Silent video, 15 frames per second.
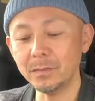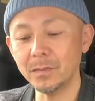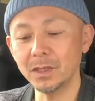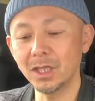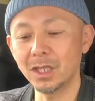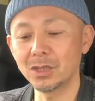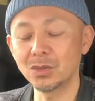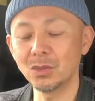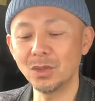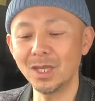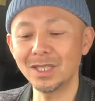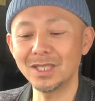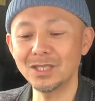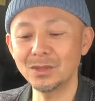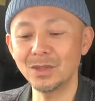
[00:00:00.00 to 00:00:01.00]
なんかその
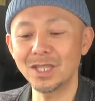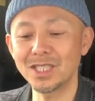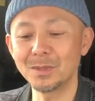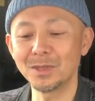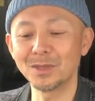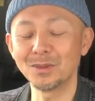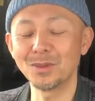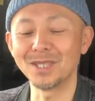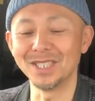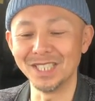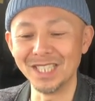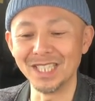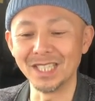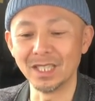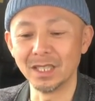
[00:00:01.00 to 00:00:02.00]
話を始めた時
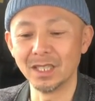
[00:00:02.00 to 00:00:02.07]
に